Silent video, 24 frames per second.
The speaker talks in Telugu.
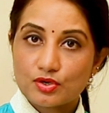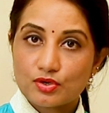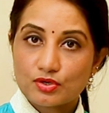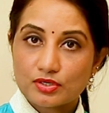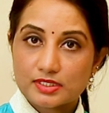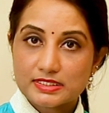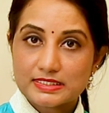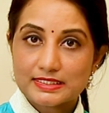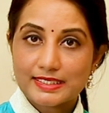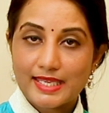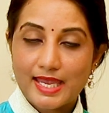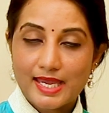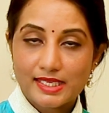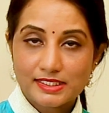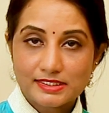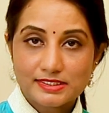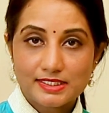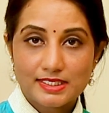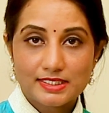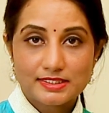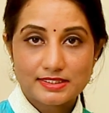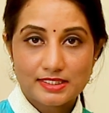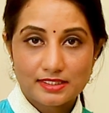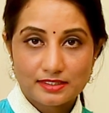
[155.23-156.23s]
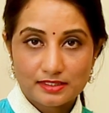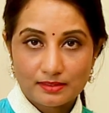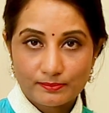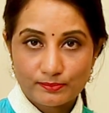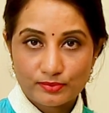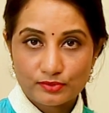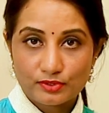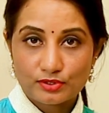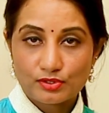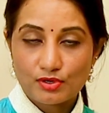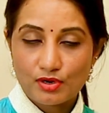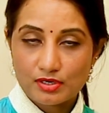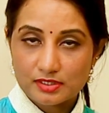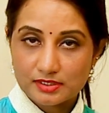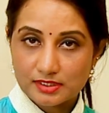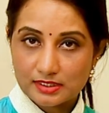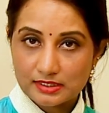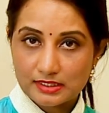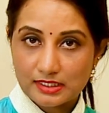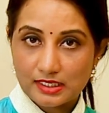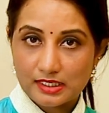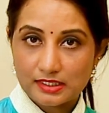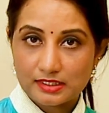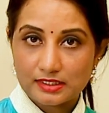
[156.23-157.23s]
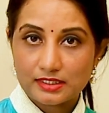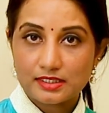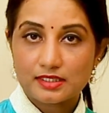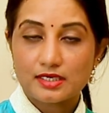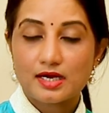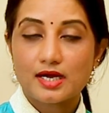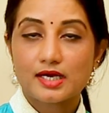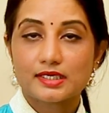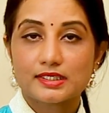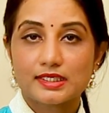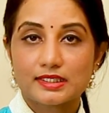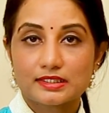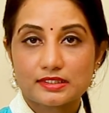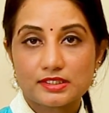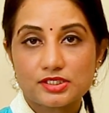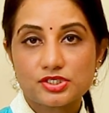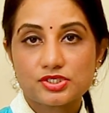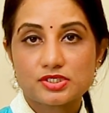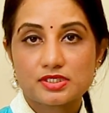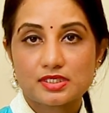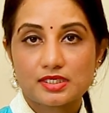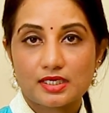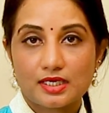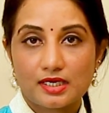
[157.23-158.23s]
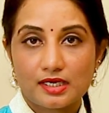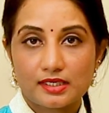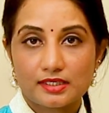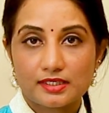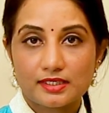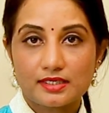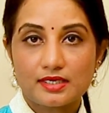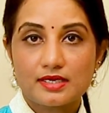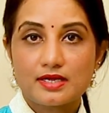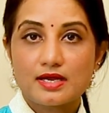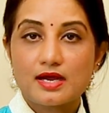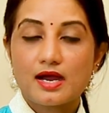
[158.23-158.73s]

ఒక స్కాన్ చేసేటప్పుడు డాక్టర్ కానీ ఆ టెక్నీషియన్ కానీ